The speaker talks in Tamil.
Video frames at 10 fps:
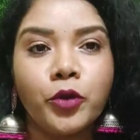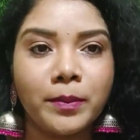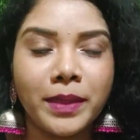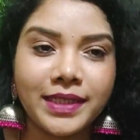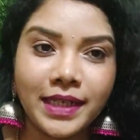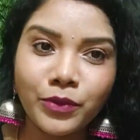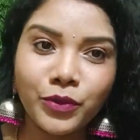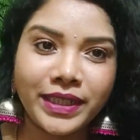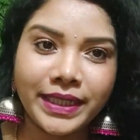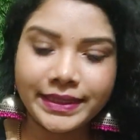போடுற மாதிரியான
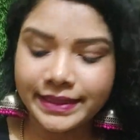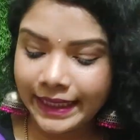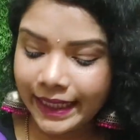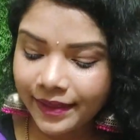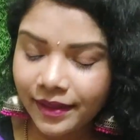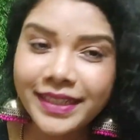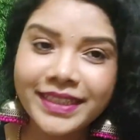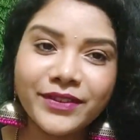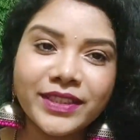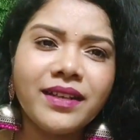ஒரு ஹீல்ஸ் ஏன்னா
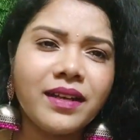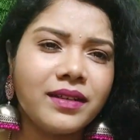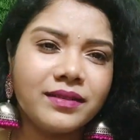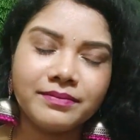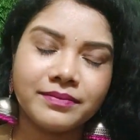இது வந்து நான்